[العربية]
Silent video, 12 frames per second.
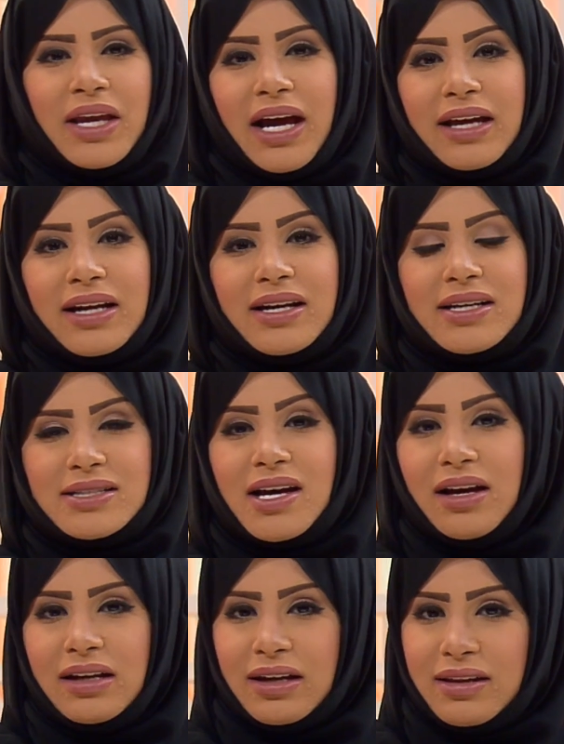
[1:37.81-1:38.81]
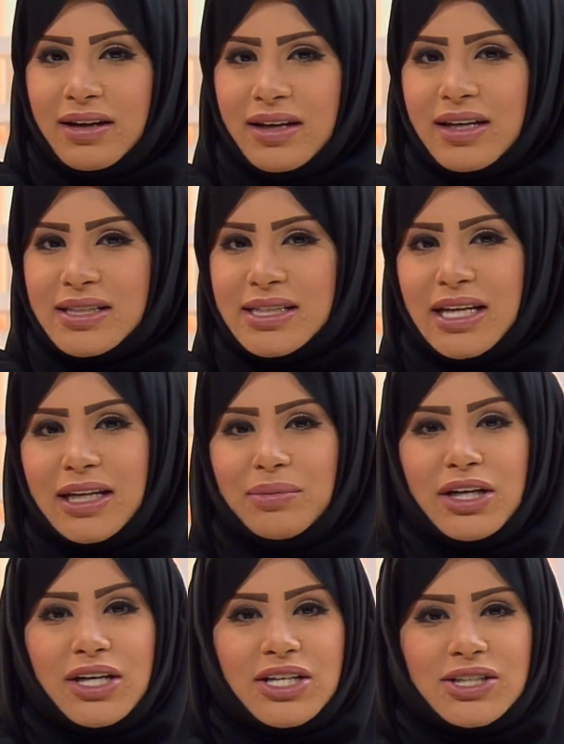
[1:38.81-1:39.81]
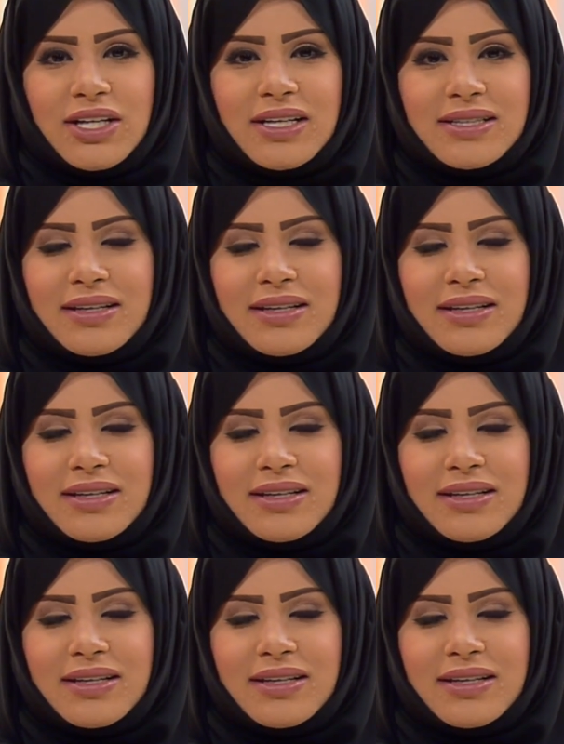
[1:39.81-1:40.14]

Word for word: عن النصائح الغذائيه السليمه للاشخاص